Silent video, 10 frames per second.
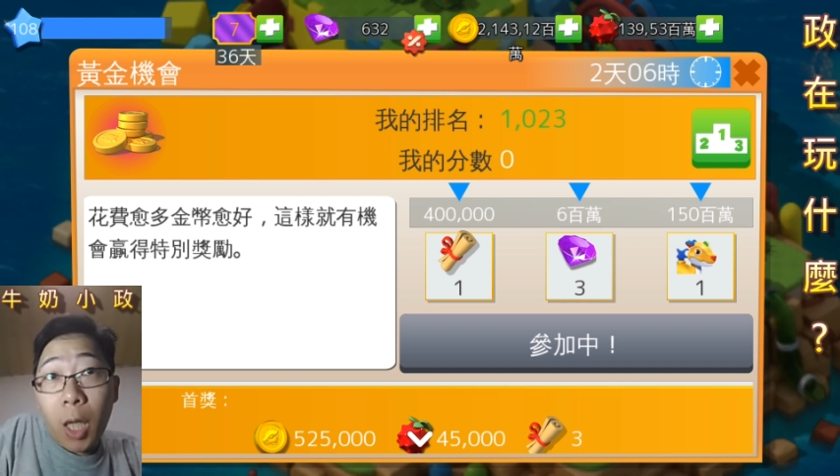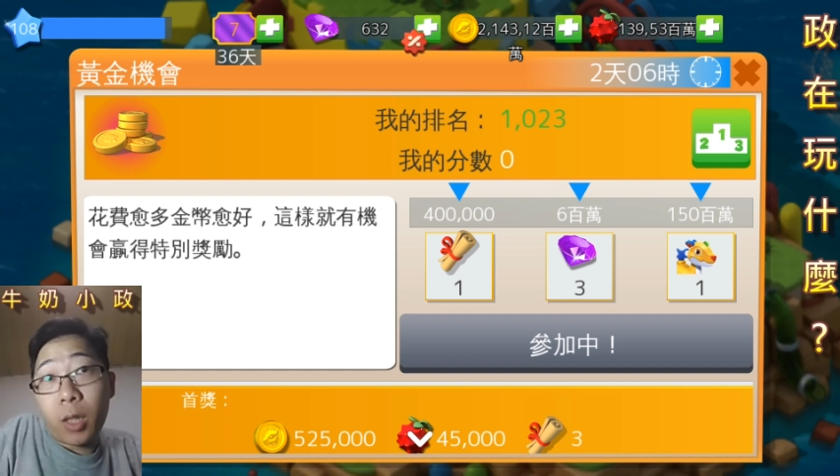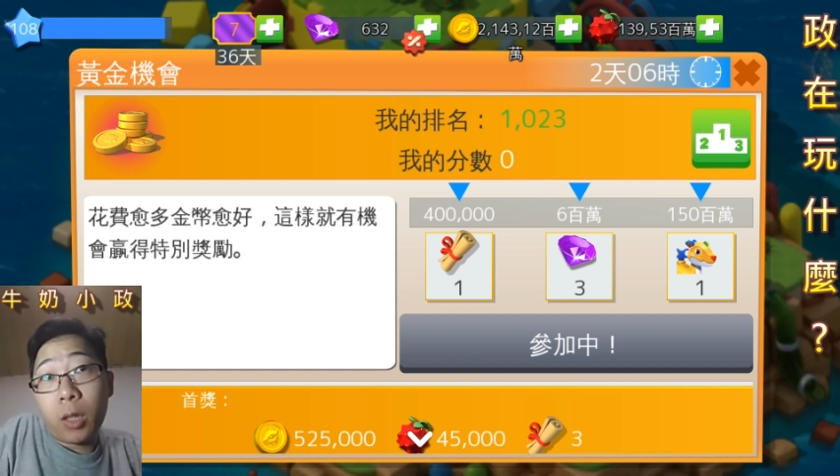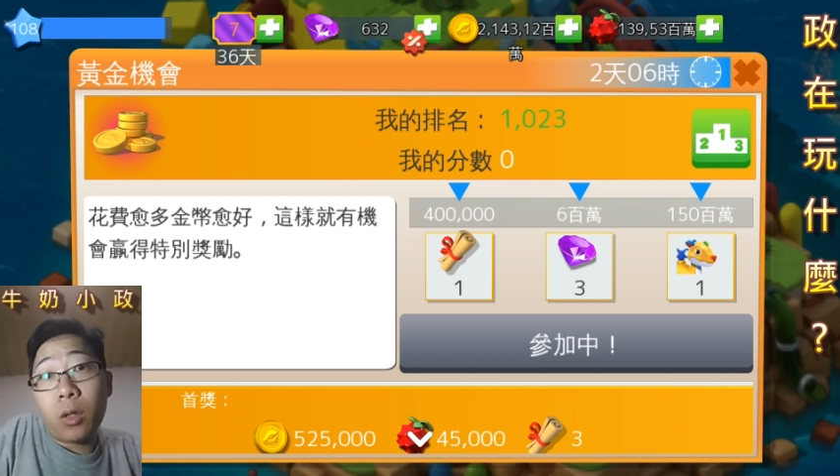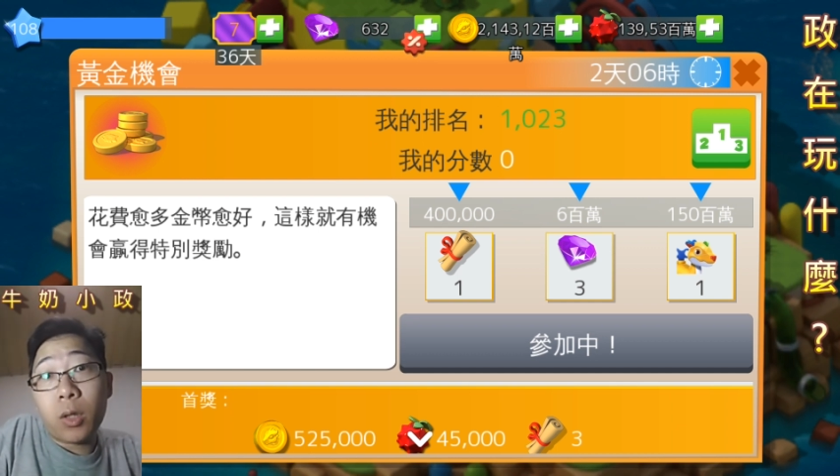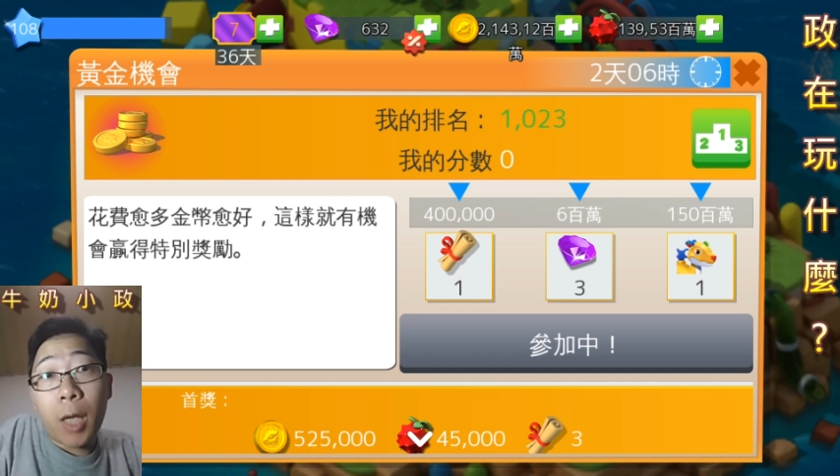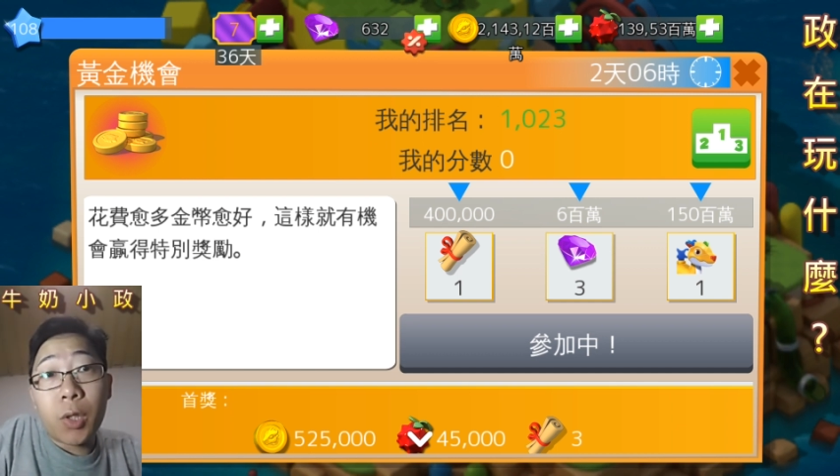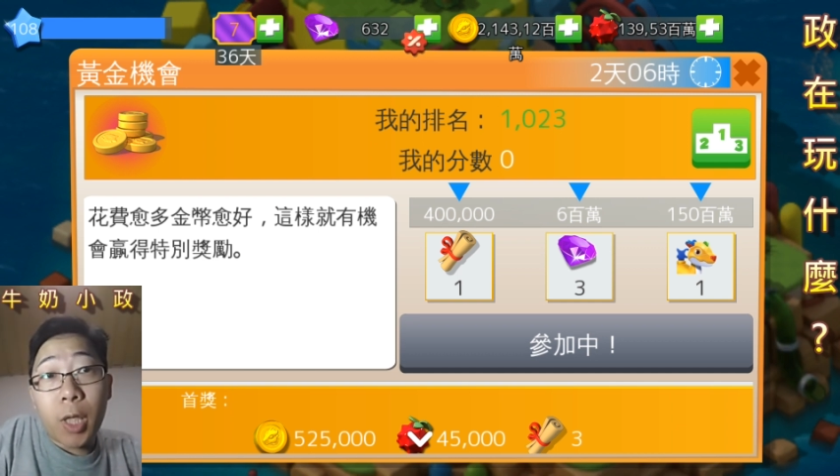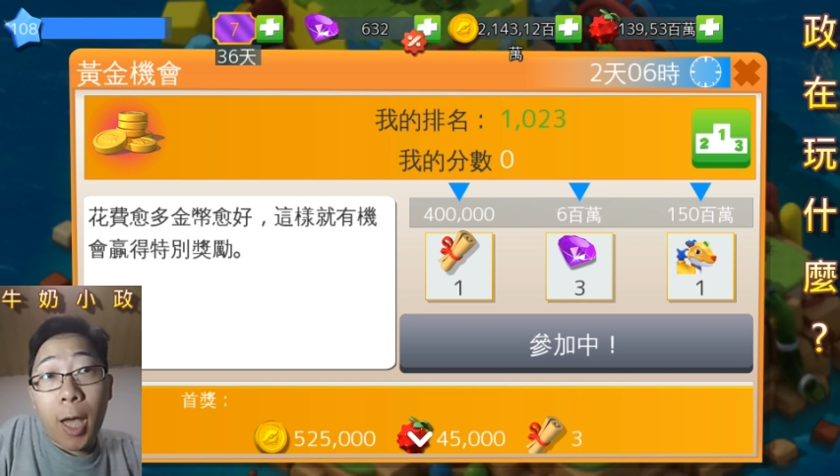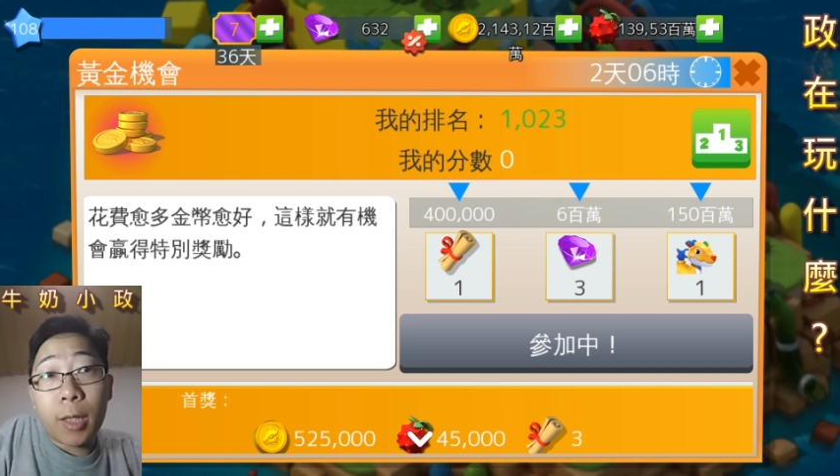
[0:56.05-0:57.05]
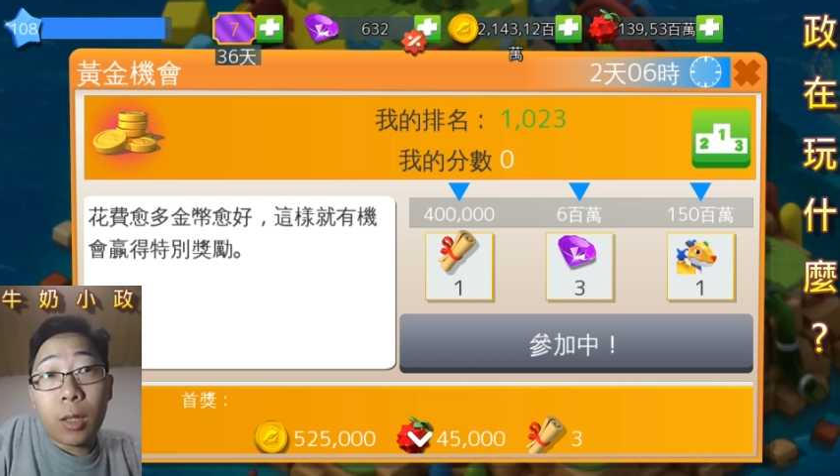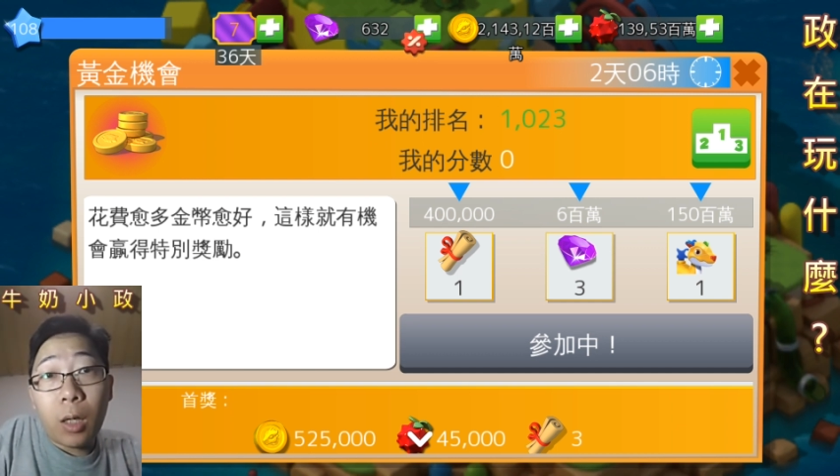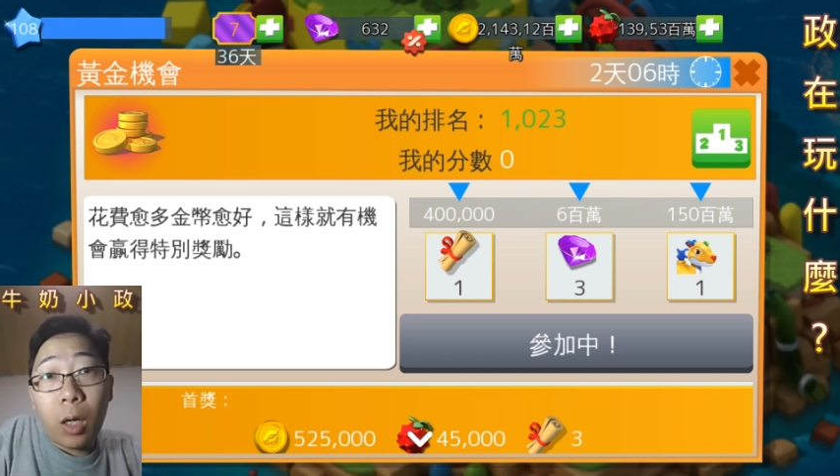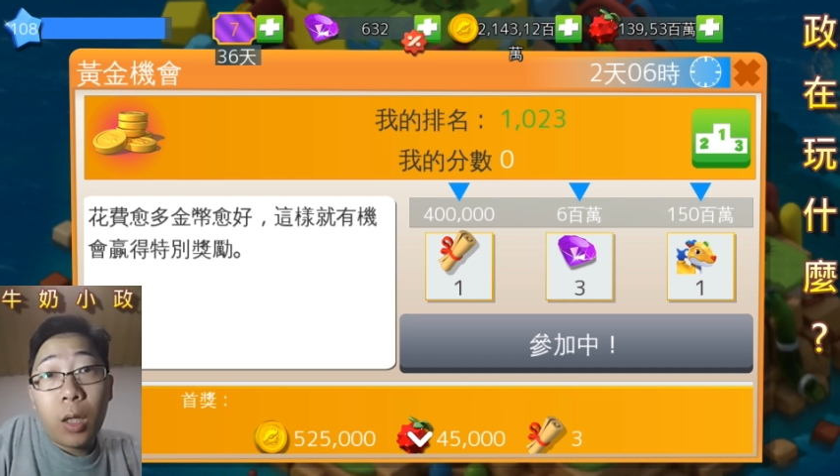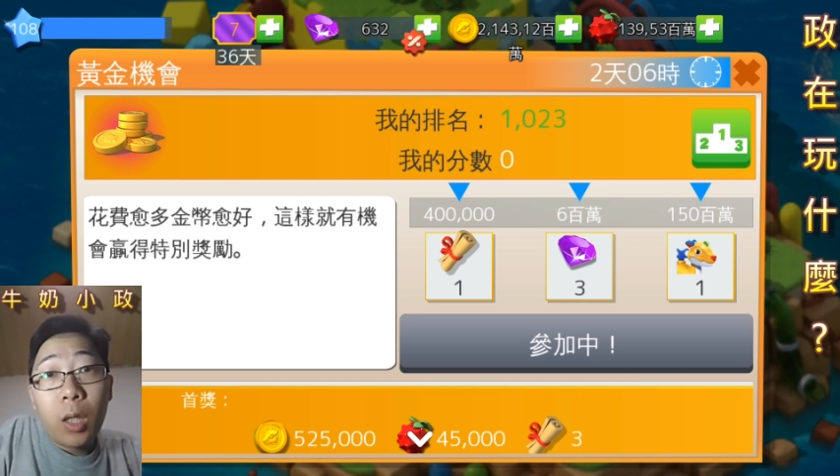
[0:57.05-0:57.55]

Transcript: 才能够参加的哈。